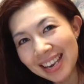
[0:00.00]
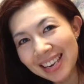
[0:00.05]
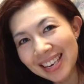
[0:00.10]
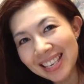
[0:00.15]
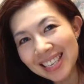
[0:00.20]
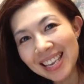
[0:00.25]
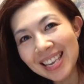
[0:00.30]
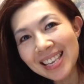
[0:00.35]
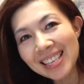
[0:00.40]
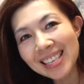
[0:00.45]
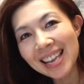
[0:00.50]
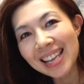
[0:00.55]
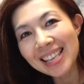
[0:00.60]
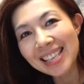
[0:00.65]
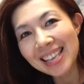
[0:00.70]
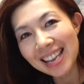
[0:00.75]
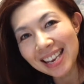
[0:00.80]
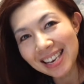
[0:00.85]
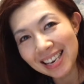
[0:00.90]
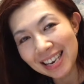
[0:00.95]
2003
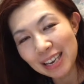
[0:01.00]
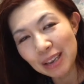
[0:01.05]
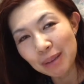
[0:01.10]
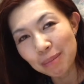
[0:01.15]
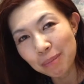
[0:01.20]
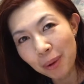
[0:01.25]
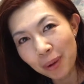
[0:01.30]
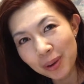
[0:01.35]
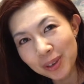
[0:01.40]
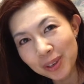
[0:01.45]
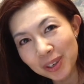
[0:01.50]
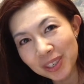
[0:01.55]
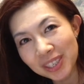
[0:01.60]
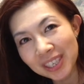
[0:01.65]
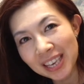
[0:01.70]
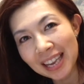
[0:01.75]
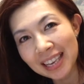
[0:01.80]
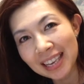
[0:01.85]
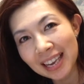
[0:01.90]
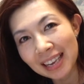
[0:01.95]
年に某女子
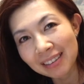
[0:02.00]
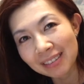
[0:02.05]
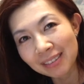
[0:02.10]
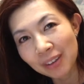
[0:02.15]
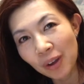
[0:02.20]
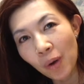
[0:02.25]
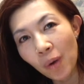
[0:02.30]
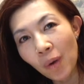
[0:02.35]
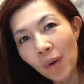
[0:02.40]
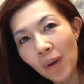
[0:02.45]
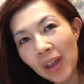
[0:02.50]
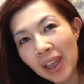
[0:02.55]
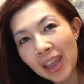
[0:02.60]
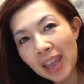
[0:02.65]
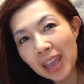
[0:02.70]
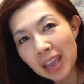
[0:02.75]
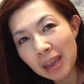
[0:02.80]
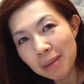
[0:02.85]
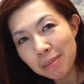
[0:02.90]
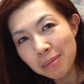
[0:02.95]
大学の
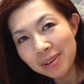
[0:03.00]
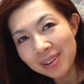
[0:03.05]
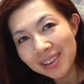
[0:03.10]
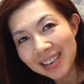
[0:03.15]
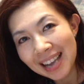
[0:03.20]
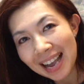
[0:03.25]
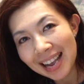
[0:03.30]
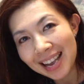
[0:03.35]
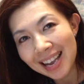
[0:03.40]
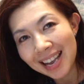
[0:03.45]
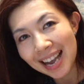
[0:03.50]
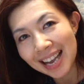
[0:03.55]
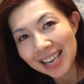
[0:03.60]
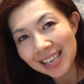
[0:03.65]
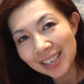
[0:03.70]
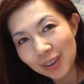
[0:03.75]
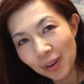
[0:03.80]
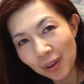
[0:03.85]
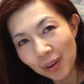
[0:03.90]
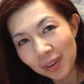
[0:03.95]
英文学
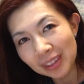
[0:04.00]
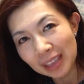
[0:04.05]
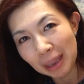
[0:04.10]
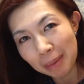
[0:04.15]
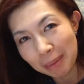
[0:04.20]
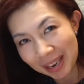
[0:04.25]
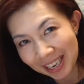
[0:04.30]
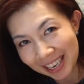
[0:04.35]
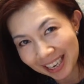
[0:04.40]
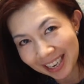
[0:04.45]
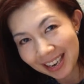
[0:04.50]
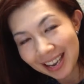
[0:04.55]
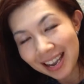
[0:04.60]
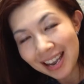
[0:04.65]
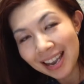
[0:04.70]
会のために